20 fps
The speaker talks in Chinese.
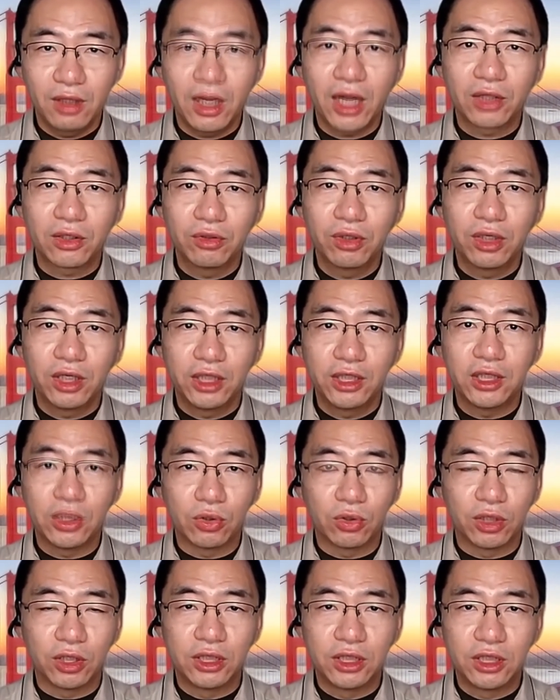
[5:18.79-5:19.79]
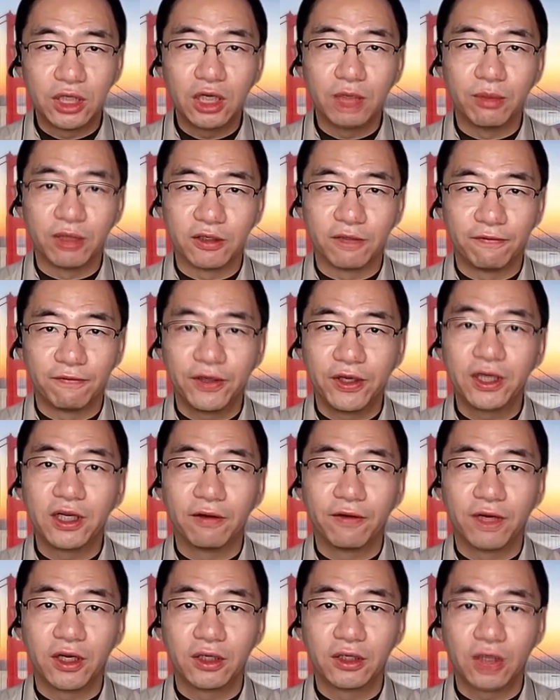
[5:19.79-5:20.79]
大概都能理解，就是心里边是非
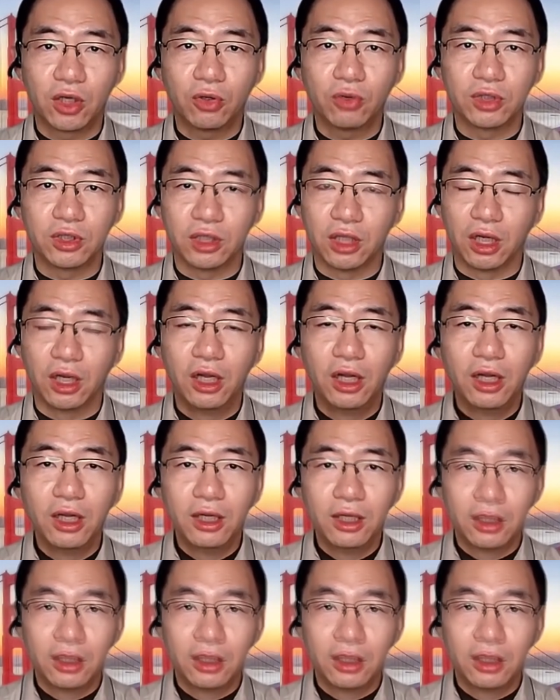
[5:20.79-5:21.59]
常非常着急的。